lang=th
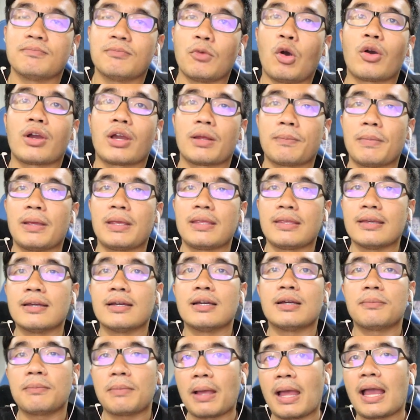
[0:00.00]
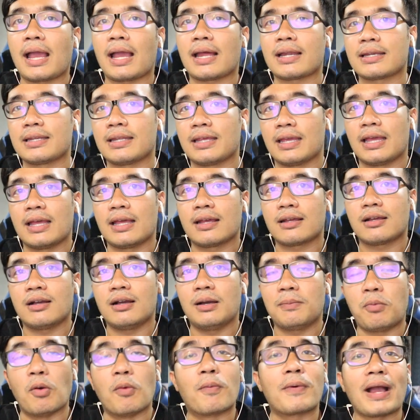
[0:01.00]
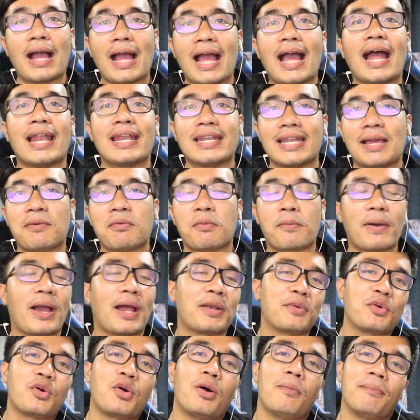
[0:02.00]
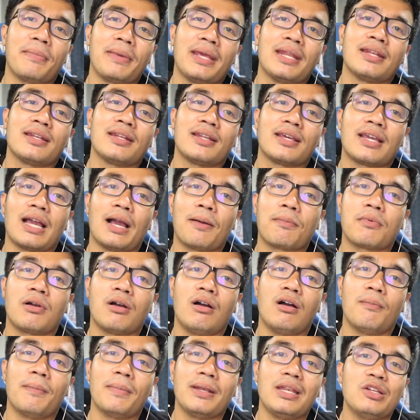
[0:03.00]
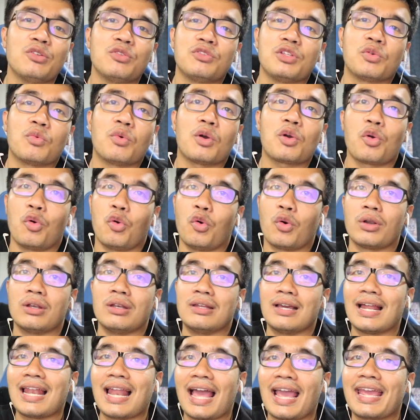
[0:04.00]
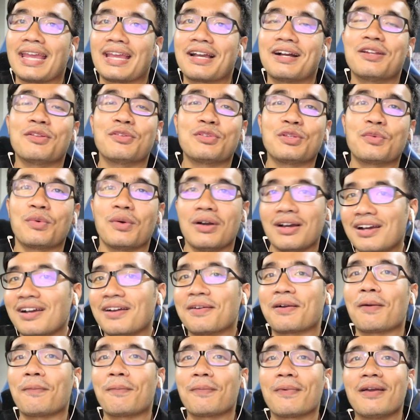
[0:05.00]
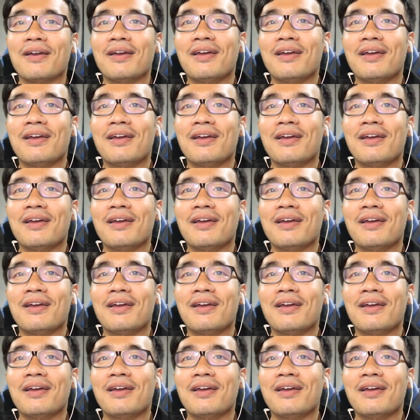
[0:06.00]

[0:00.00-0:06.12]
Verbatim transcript: บอกกันมาเยอะมากนะฮะก็ผมก็อ่านนะผมก็อ่านทุกคอมเมนต์นะครับก็ไม่รู้สึกว่าโกรธหรืออะไรก็รู้สึกว่าเออก็